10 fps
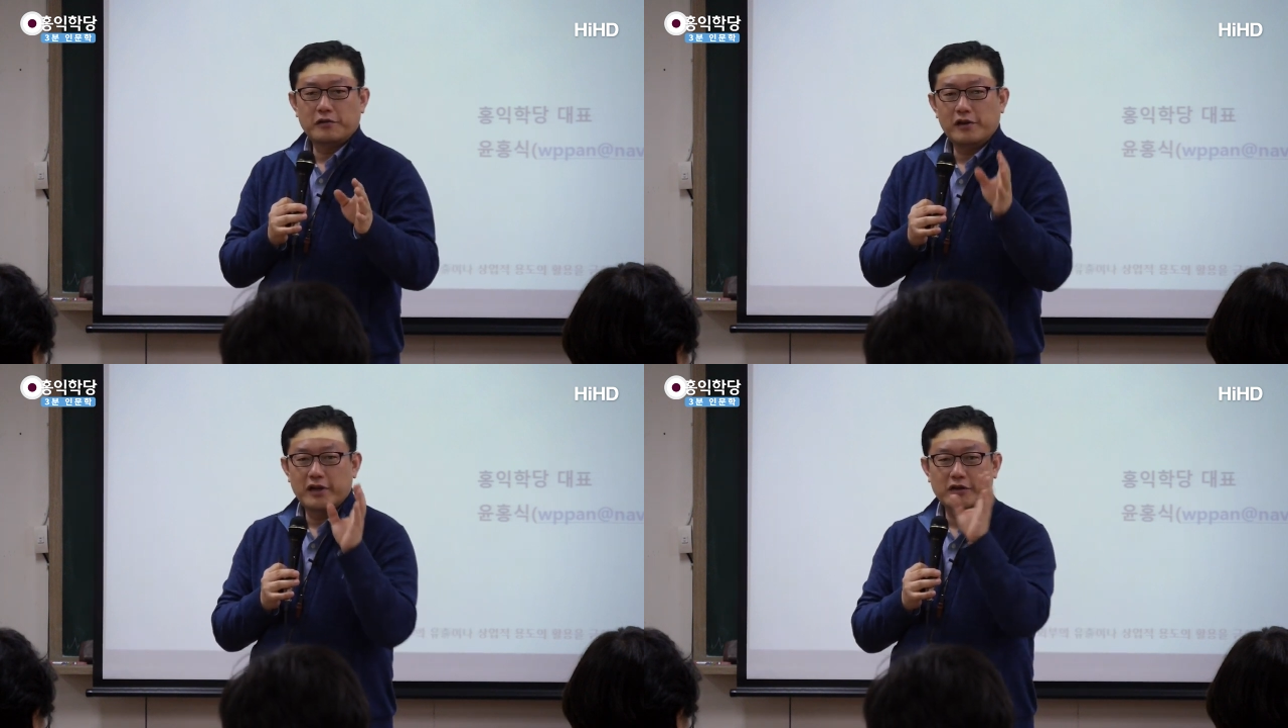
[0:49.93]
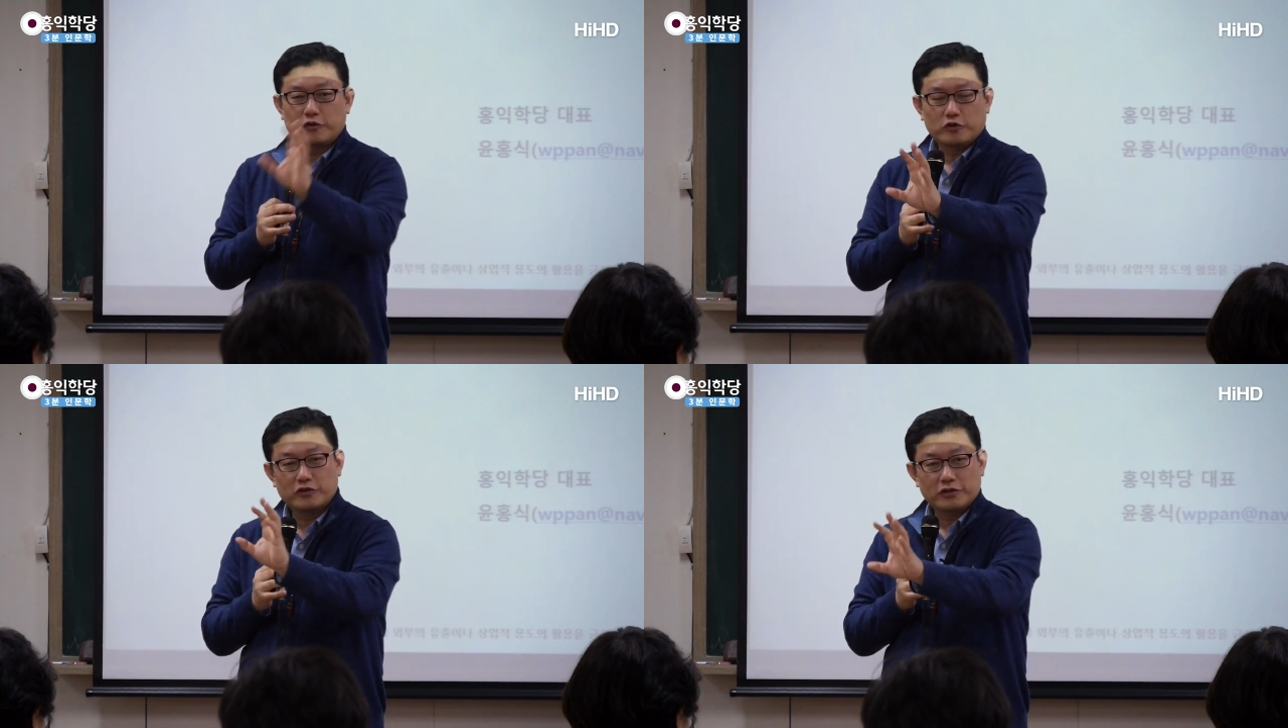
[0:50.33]

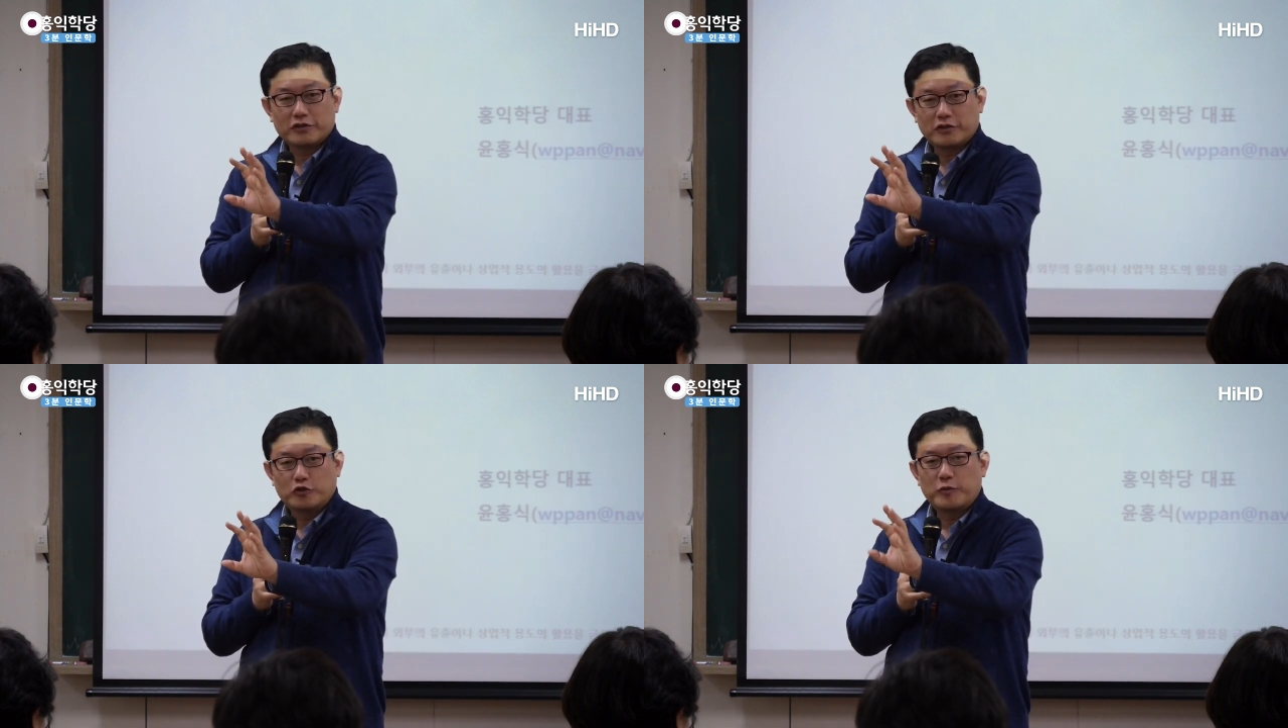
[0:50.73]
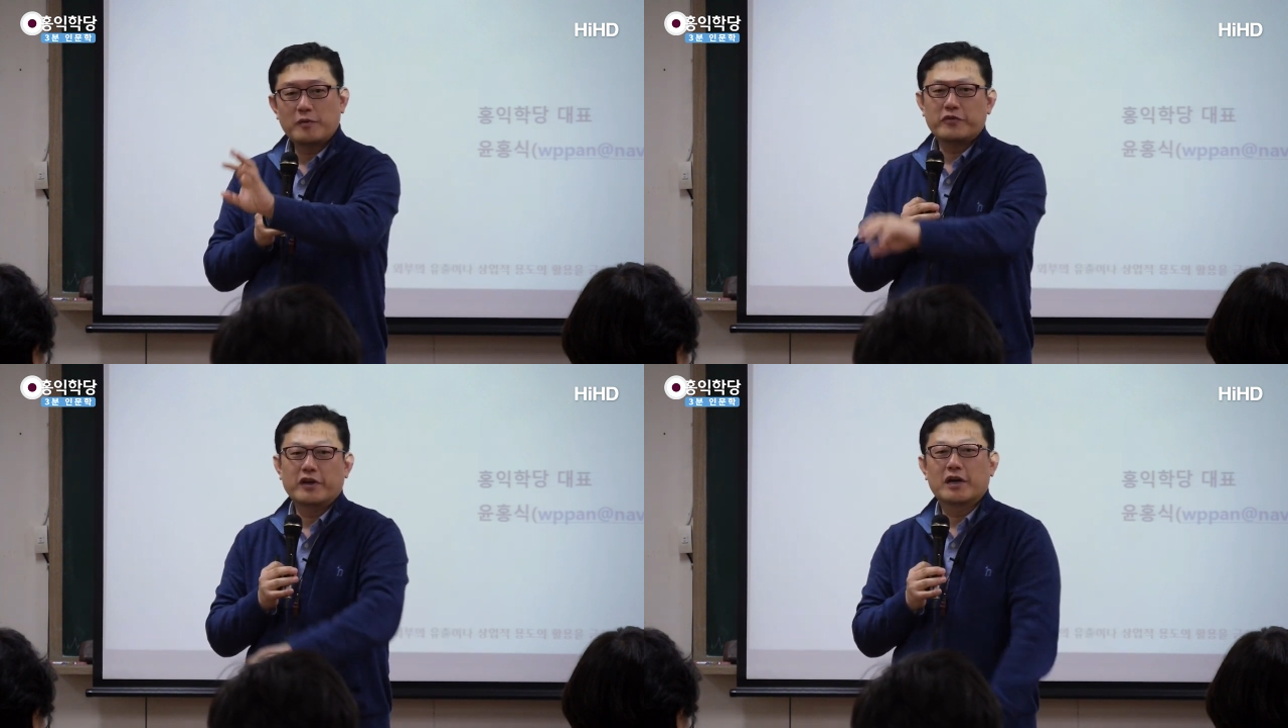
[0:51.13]
윌리학그
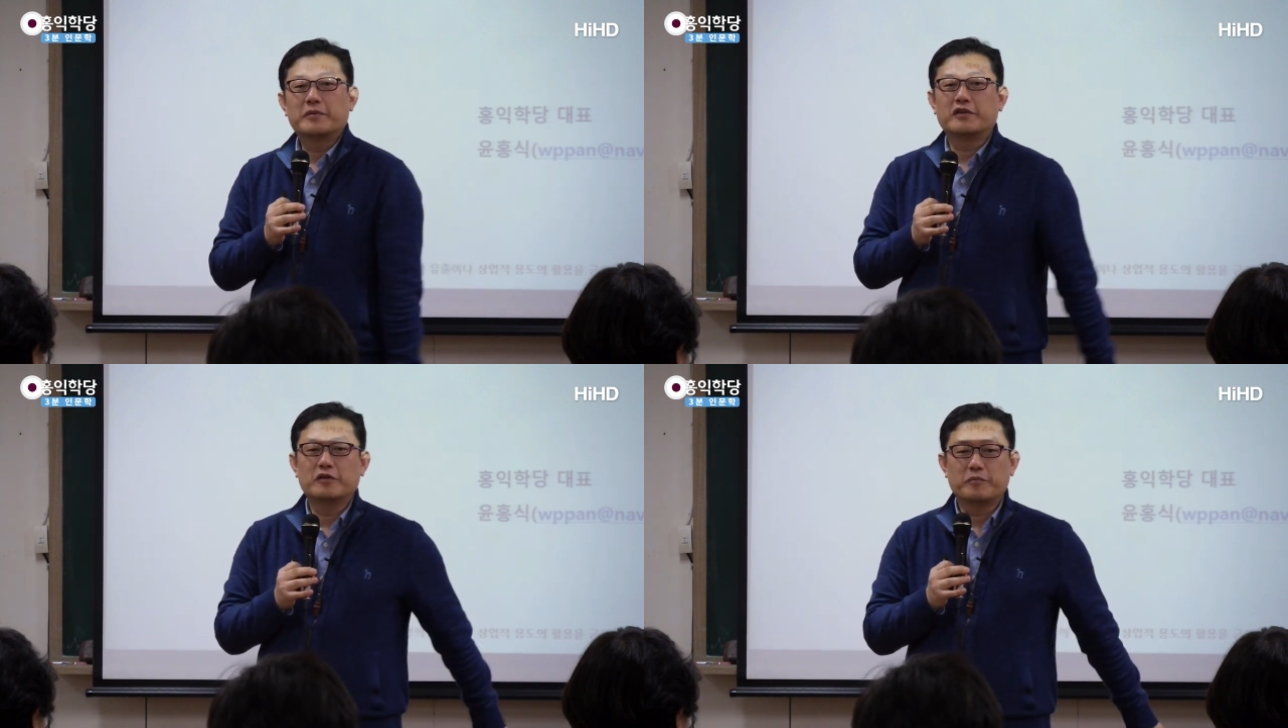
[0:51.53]
후반부에 가면요.